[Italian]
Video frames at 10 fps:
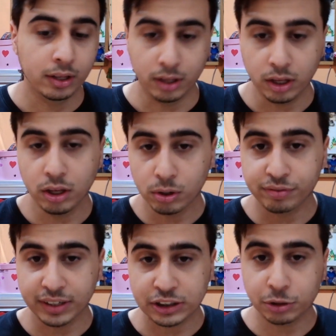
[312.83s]
io
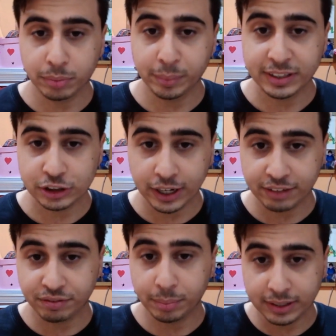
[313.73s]
faccio i complimenti a
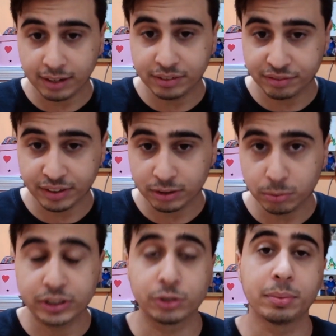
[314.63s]
Geniv per aver fatto
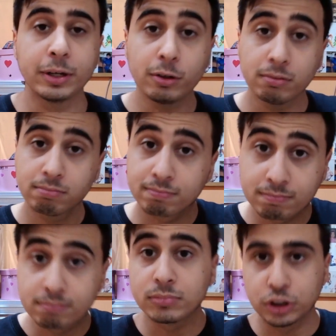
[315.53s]
questo, però
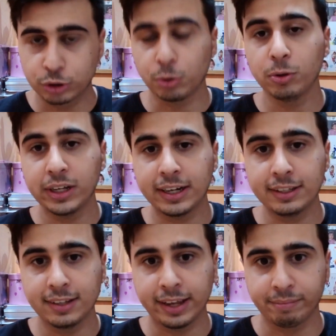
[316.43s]
ci sono le
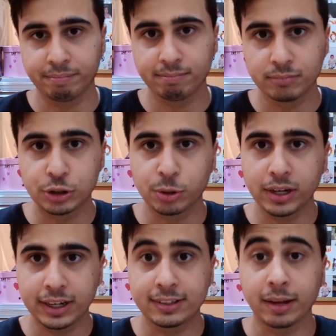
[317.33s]
critiche. Ci sono le
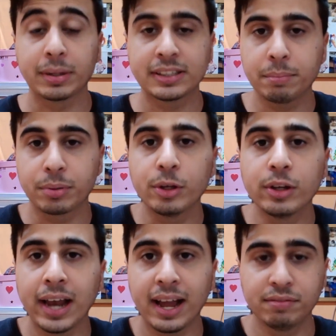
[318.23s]
critiche. Per esempio, io in
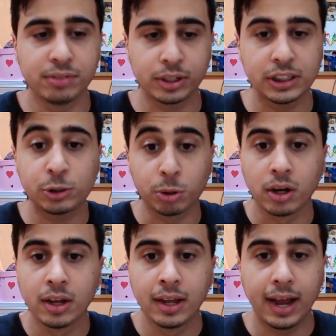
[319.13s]
live ho chiesto
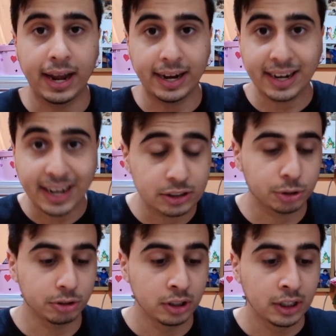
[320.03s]
al
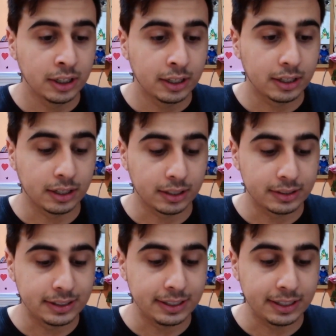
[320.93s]
ragazzo eh,
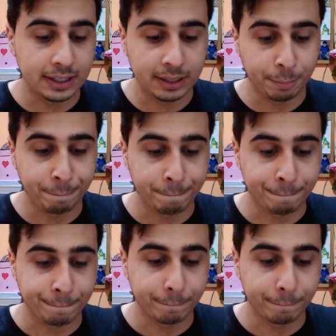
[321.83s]
di mh, mm,